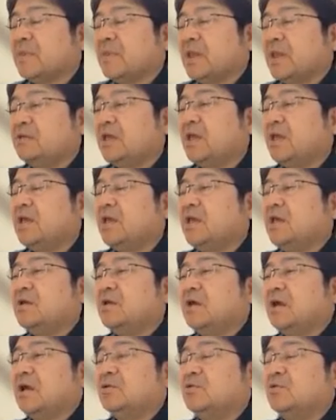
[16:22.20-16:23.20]
で、
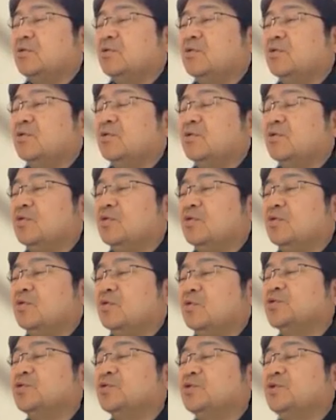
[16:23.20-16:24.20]
こ
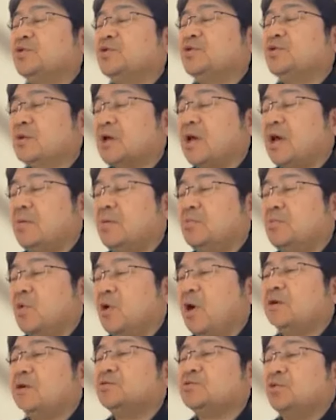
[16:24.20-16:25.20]
ういうやり方
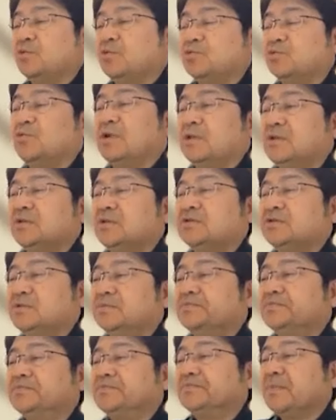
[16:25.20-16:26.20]
もあるということなんです。
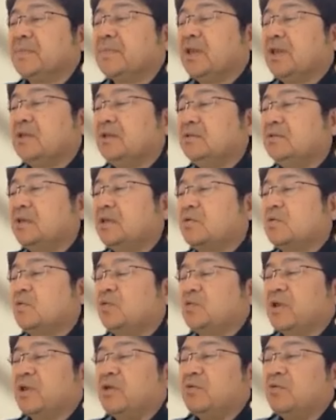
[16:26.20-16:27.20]
で、
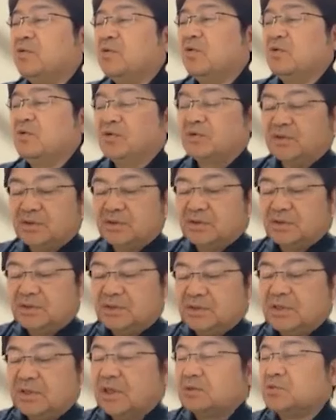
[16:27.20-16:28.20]
これを
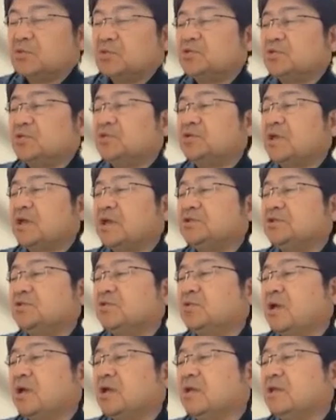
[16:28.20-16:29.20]
やっとその参
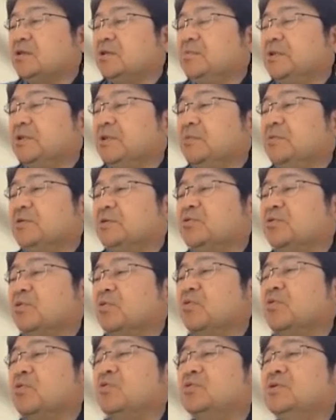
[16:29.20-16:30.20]
照関係で見てみる
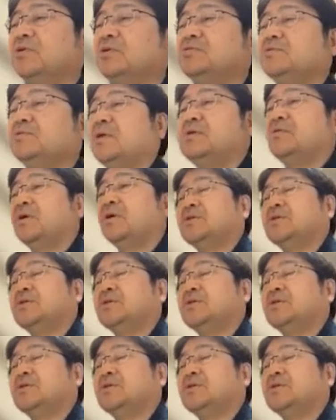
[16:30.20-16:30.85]
と、こんなふうになる